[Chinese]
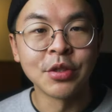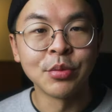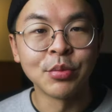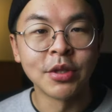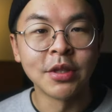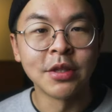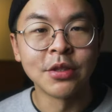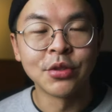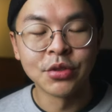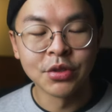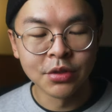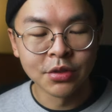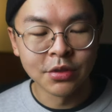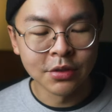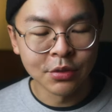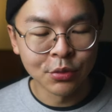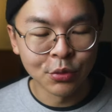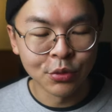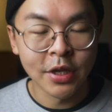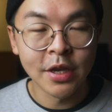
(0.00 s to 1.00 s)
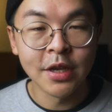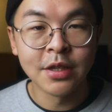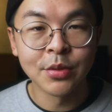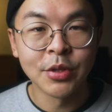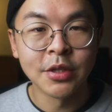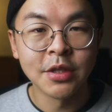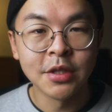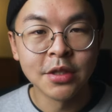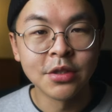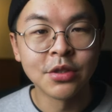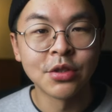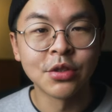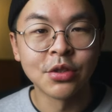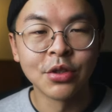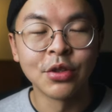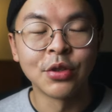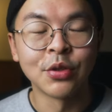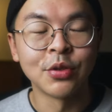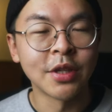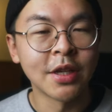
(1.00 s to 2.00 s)
影片呢，就是我在这边意
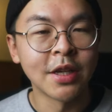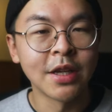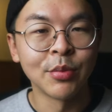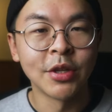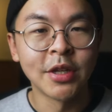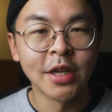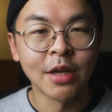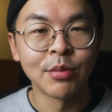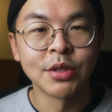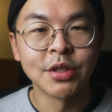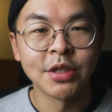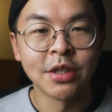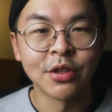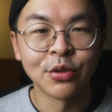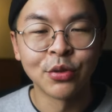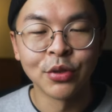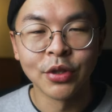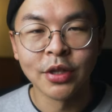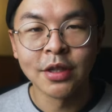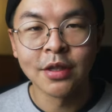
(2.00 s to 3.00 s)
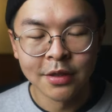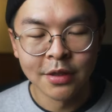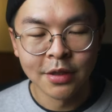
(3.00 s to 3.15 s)
式有在那边两消尾啊，